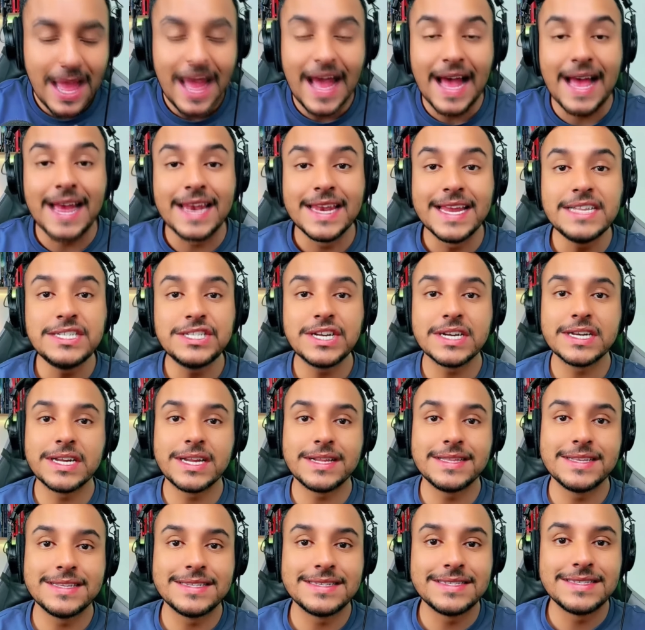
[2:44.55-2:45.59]
além de
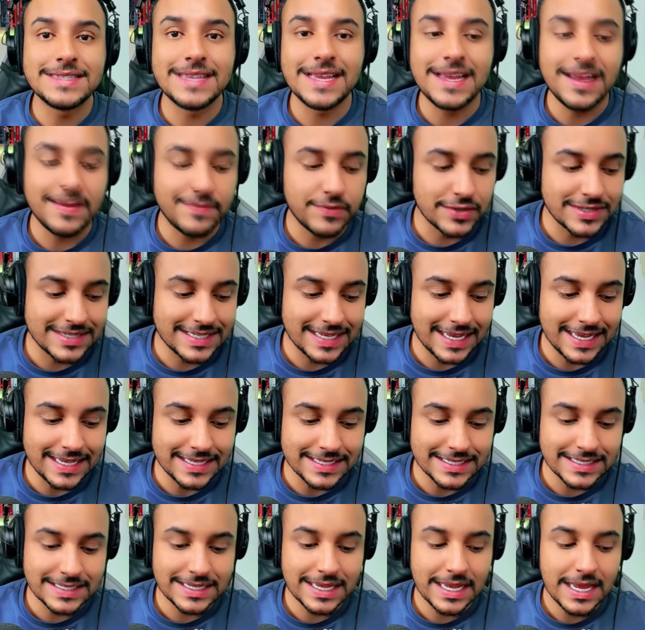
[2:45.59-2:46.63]
agradecer a
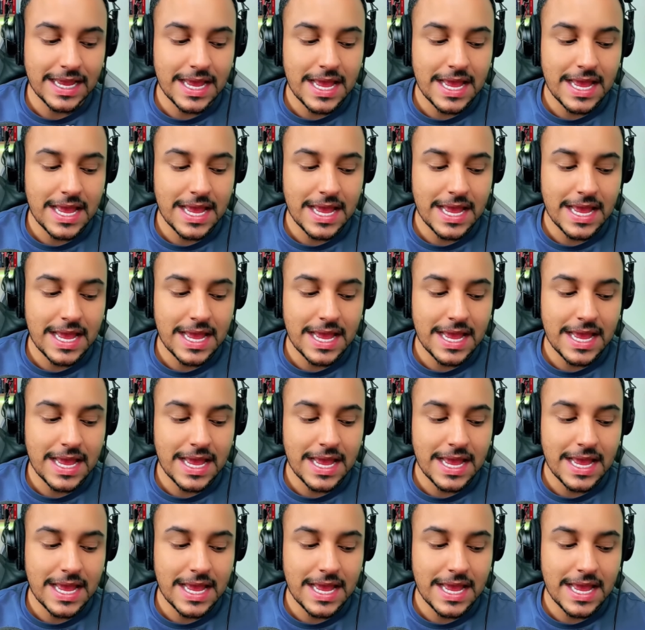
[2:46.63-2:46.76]
vocês